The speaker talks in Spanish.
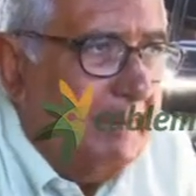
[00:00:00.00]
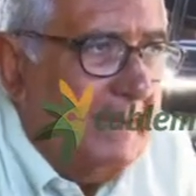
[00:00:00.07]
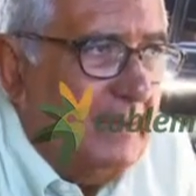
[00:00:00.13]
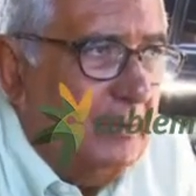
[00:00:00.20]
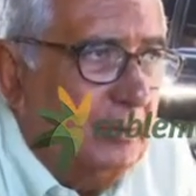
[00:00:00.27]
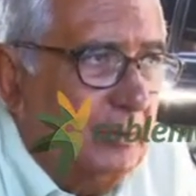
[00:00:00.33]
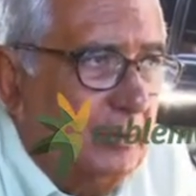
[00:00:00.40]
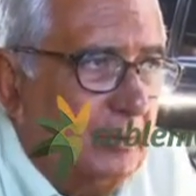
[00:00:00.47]

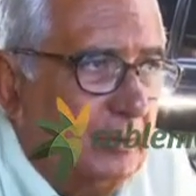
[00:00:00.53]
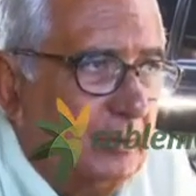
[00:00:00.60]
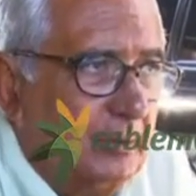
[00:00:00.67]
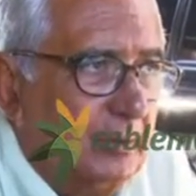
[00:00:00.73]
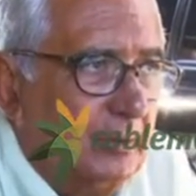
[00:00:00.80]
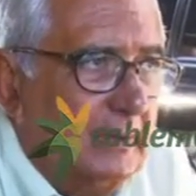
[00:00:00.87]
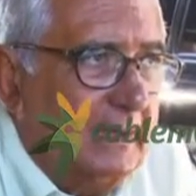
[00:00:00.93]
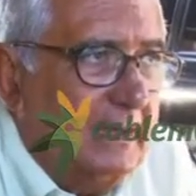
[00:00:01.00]

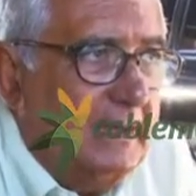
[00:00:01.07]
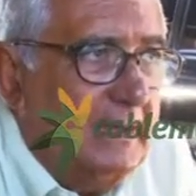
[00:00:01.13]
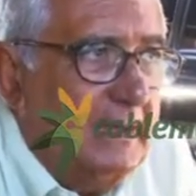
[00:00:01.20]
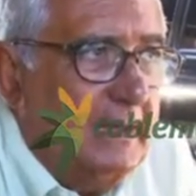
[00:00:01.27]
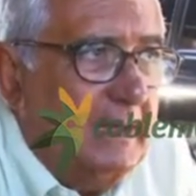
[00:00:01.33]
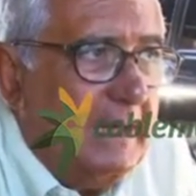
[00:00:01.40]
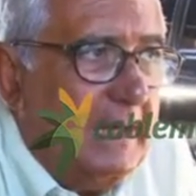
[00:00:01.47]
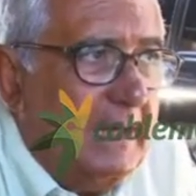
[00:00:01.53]
pero es
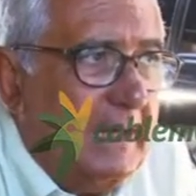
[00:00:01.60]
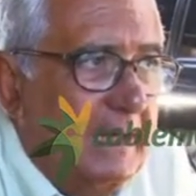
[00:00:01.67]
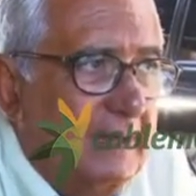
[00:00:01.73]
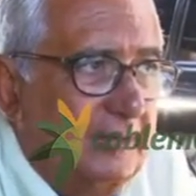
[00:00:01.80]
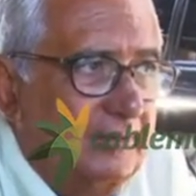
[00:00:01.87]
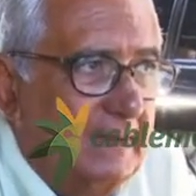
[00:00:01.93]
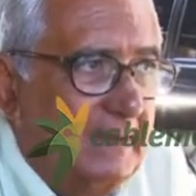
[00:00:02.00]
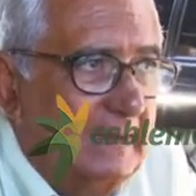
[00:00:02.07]
que
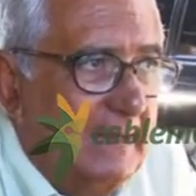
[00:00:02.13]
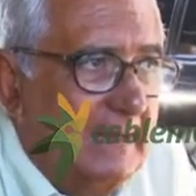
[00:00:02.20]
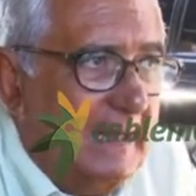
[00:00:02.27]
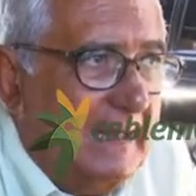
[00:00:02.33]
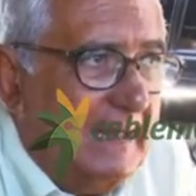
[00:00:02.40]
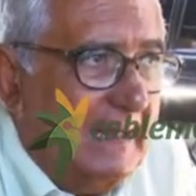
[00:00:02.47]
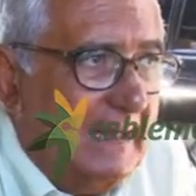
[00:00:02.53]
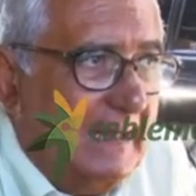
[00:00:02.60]
las,
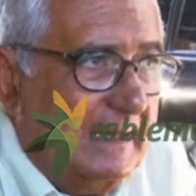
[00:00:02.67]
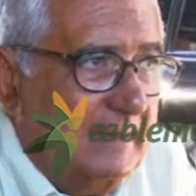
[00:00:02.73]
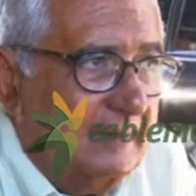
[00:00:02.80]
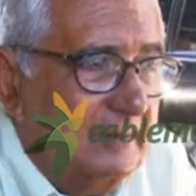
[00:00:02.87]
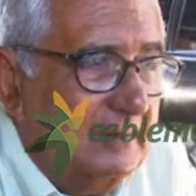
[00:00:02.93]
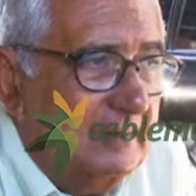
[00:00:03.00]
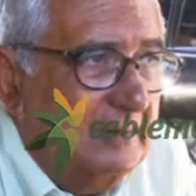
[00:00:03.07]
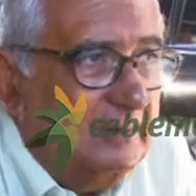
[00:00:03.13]

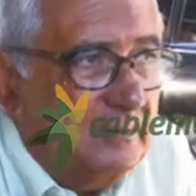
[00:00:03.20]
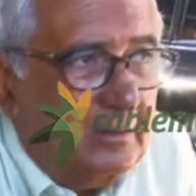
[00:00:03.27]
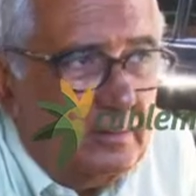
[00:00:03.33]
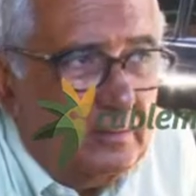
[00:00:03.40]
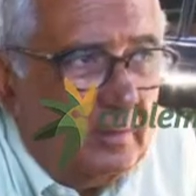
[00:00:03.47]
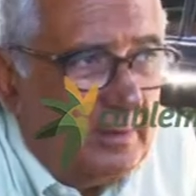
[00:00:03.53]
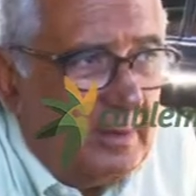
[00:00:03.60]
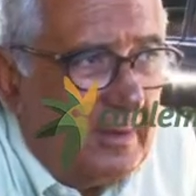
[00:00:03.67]

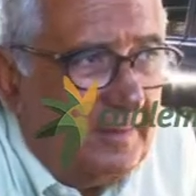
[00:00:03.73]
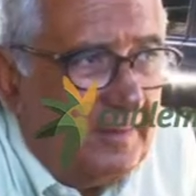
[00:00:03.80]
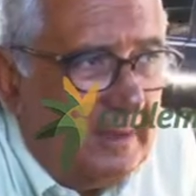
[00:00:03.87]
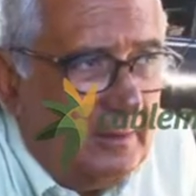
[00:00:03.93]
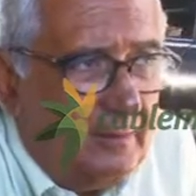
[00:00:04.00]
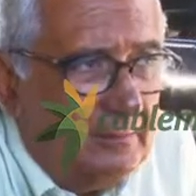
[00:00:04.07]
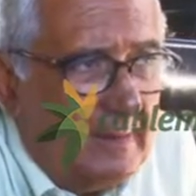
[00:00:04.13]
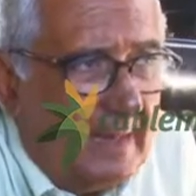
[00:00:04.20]
no, quiero
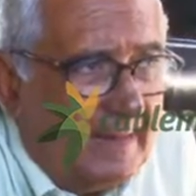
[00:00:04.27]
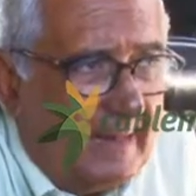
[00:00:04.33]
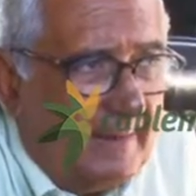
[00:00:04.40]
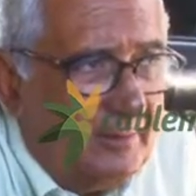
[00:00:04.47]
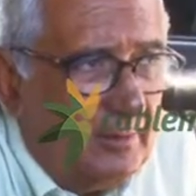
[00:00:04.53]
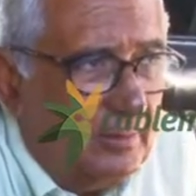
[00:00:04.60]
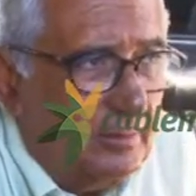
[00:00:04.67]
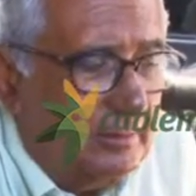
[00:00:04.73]
hacer ningún
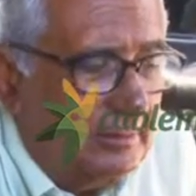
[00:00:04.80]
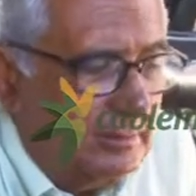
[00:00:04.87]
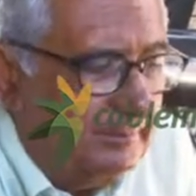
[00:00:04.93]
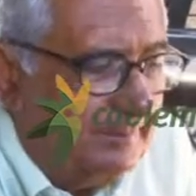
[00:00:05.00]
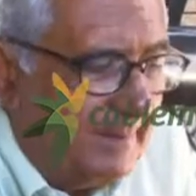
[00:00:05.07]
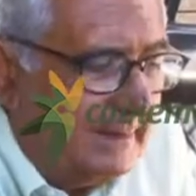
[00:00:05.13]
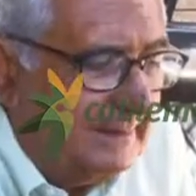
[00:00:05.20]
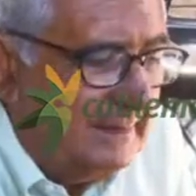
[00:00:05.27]
agravio
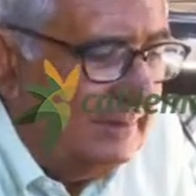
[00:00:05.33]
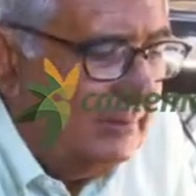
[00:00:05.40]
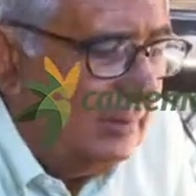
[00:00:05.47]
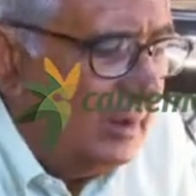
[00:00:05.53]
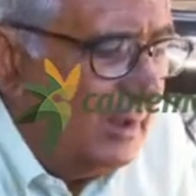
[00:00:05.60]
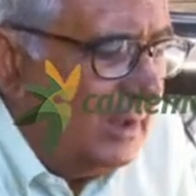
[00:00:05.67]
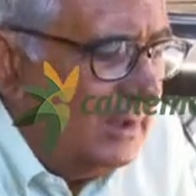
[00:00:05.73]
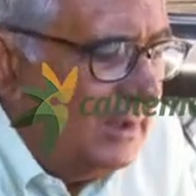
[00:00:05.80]

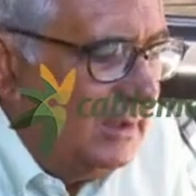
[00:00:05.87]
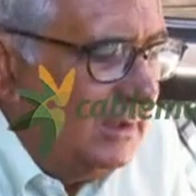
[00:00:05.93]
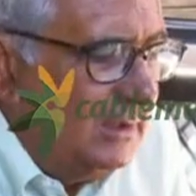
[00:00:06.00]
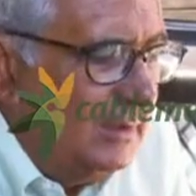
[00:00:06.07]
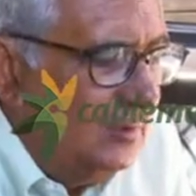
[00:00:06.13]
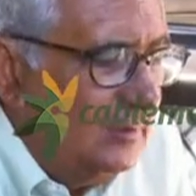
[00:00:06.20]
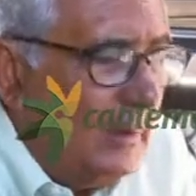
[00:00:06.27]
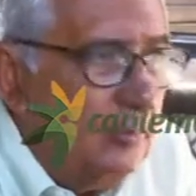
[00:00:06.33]
comparativo ni
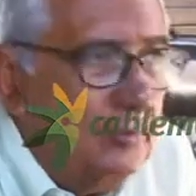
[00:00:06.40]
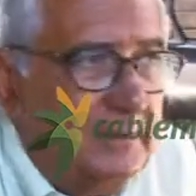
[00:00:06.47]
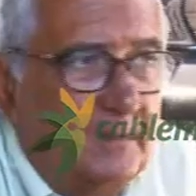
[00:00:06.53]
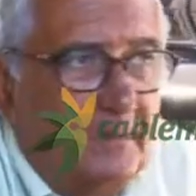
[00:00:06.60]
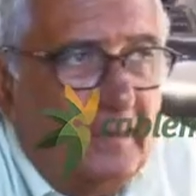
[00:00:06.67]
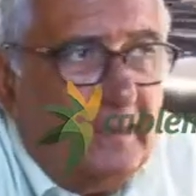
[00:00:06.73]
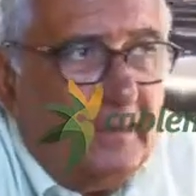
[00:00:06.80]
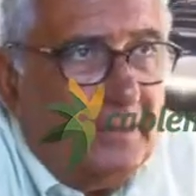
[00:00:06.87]
ninguna
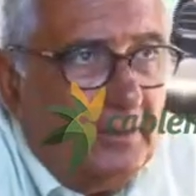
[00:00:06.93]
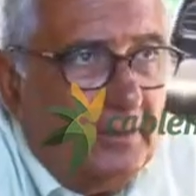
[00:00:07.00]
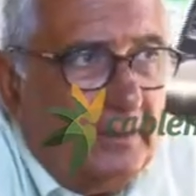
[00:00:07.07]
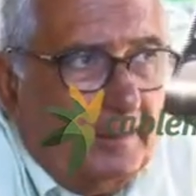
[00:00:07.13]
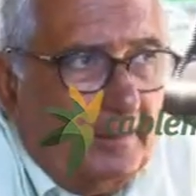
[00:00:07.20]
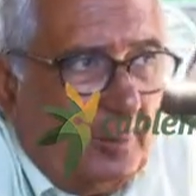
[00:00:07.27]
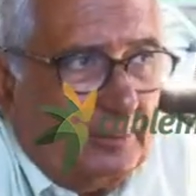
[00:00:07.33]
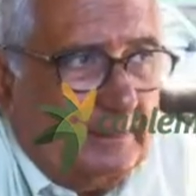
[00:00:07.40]
justificación
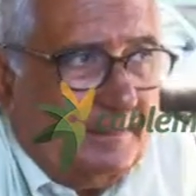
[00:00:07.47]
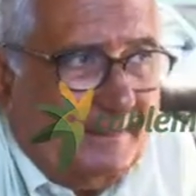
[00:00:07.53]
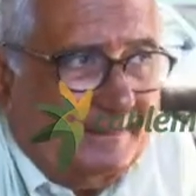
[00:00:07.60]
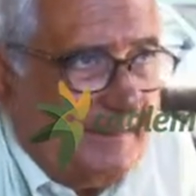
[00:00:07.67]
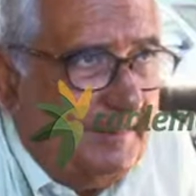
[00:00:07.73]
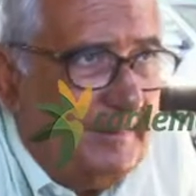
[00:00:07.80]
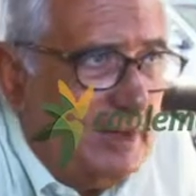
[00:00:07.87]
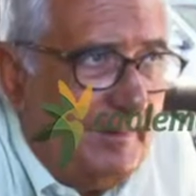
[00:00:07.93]
que por otra
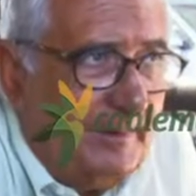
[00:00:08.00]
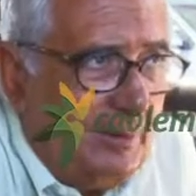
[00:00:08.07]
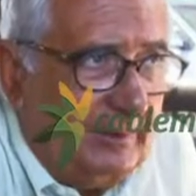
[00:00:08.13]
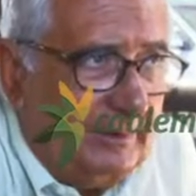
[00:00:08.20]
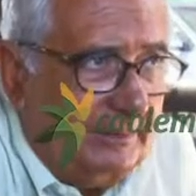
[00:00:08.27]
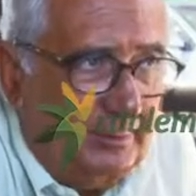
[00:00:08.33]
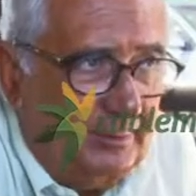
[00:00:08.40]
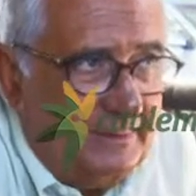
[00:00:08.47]
parte a mí no me
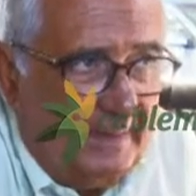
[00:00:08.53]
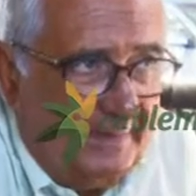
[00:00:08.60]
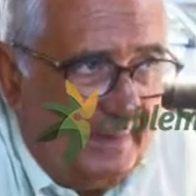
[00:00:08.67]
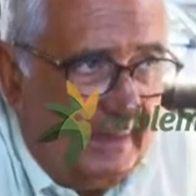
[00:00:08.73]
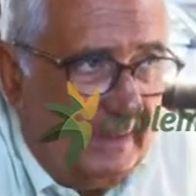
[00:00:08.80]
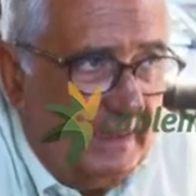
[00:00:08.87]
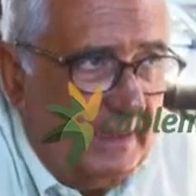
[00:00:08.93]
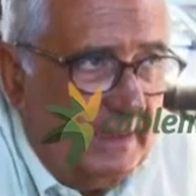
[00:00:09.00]
corresponde
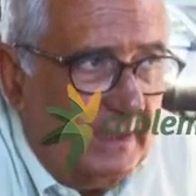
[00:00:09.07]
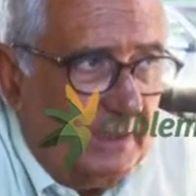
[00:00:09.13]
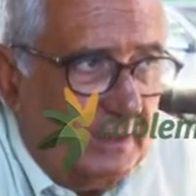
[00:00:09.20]
hacerla.